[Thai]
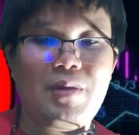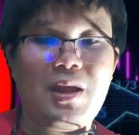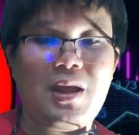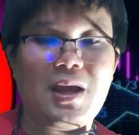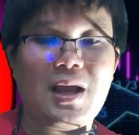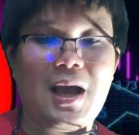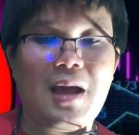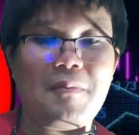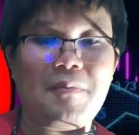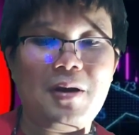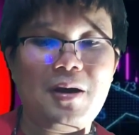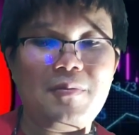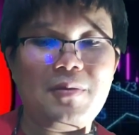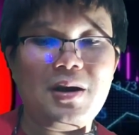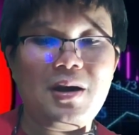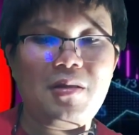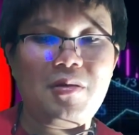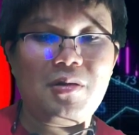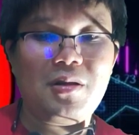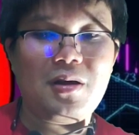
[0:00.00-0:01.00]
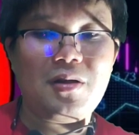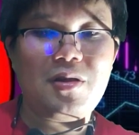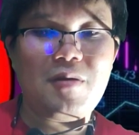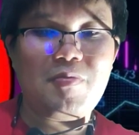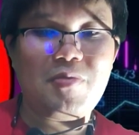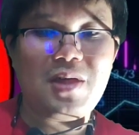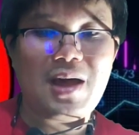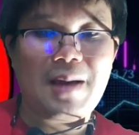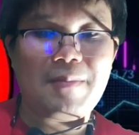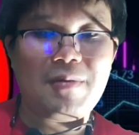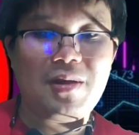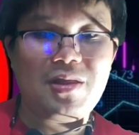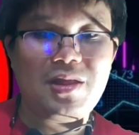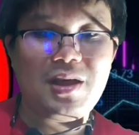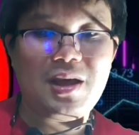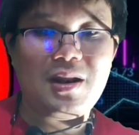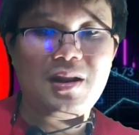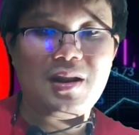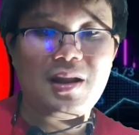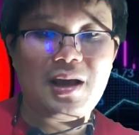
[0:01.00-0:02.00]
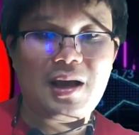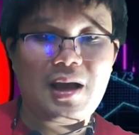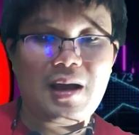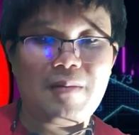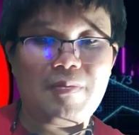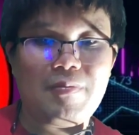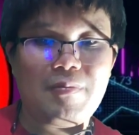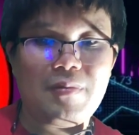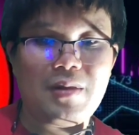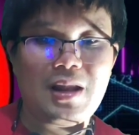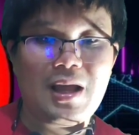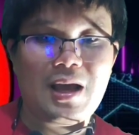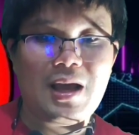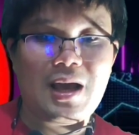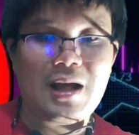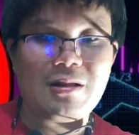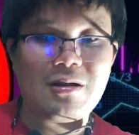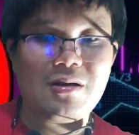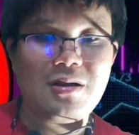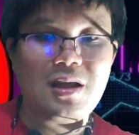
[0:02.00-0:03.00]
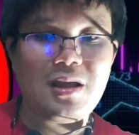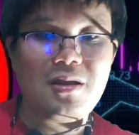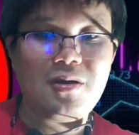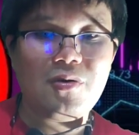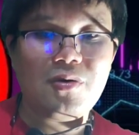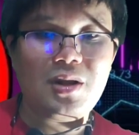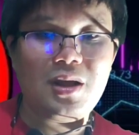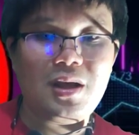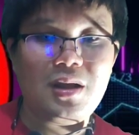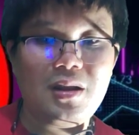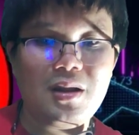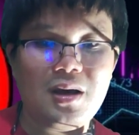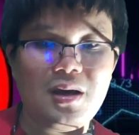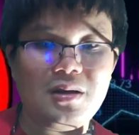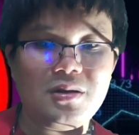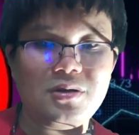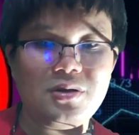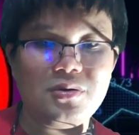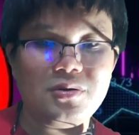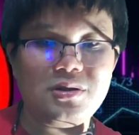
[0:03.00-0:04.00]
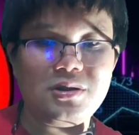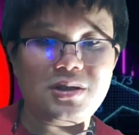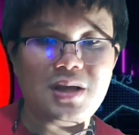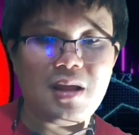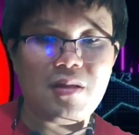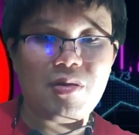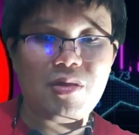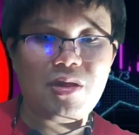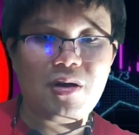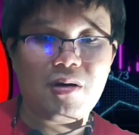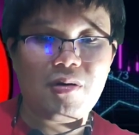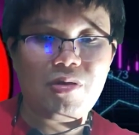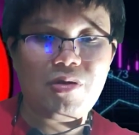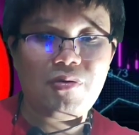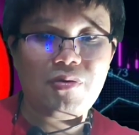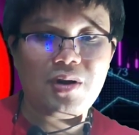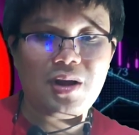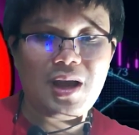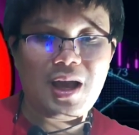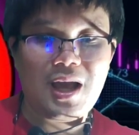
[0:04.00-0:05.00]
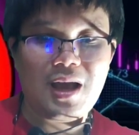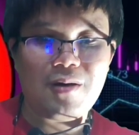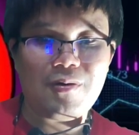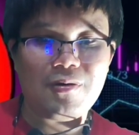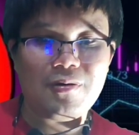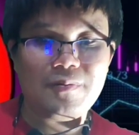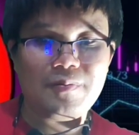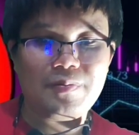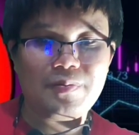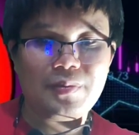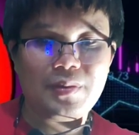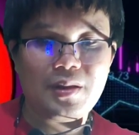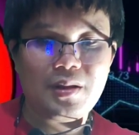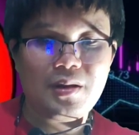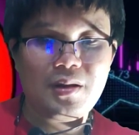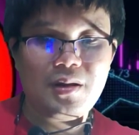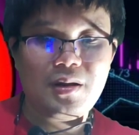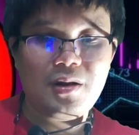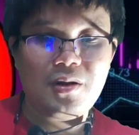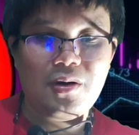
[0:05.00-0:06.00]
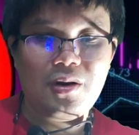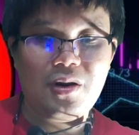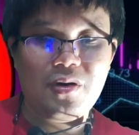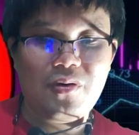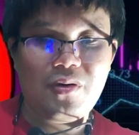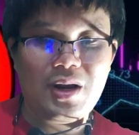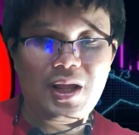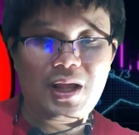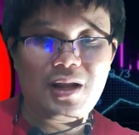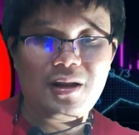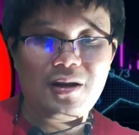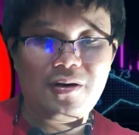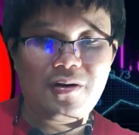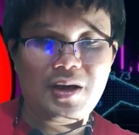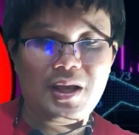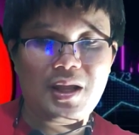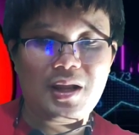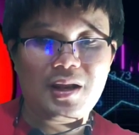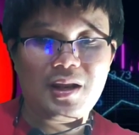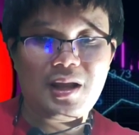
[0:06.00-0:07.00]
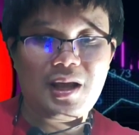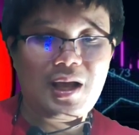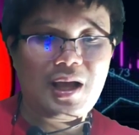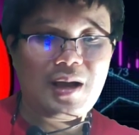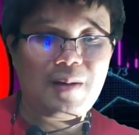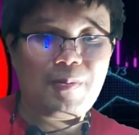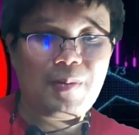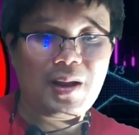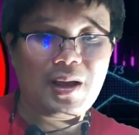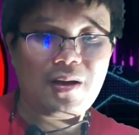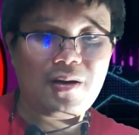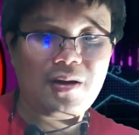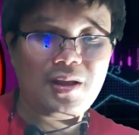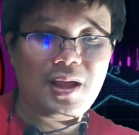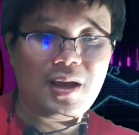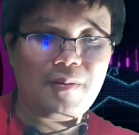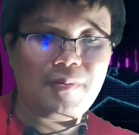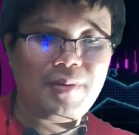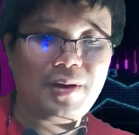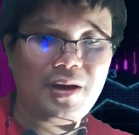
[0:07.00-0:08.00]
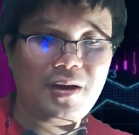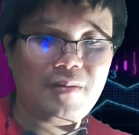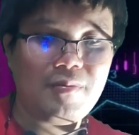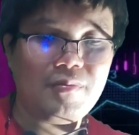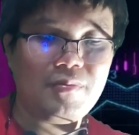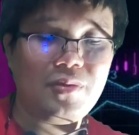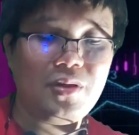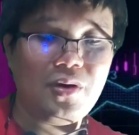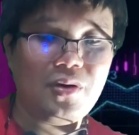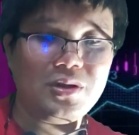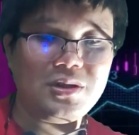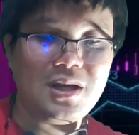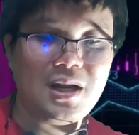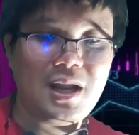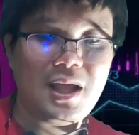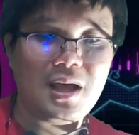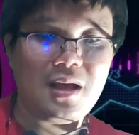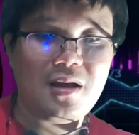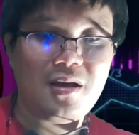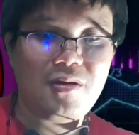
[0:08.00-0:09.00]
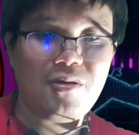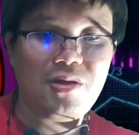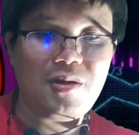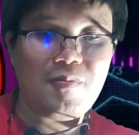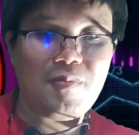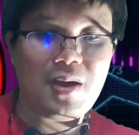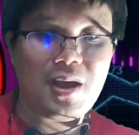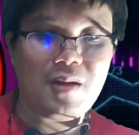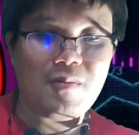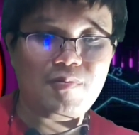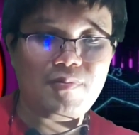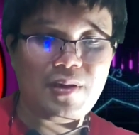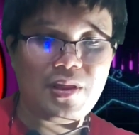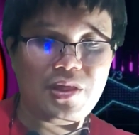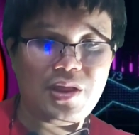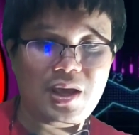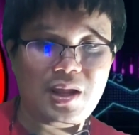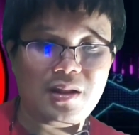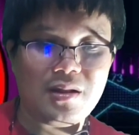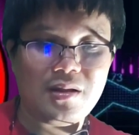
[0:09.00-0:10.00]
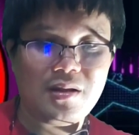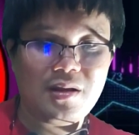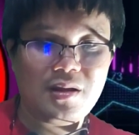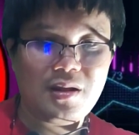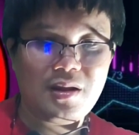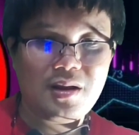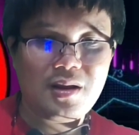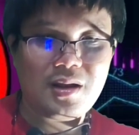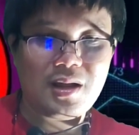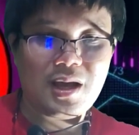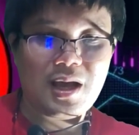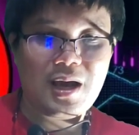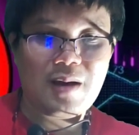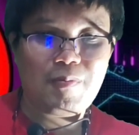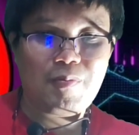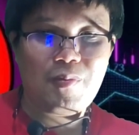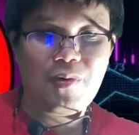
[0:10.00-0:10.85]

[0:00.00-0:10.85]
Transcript: มีการเพิ่มขึ้นถึง13%นะครับ ราคาตอนนี้อยู่ที่ 1.7209 ลดลงเล็กน้อยนะครับ แล้วก็ยังเพิ่มโดยเฉลี่ยคือ 11%นะครับ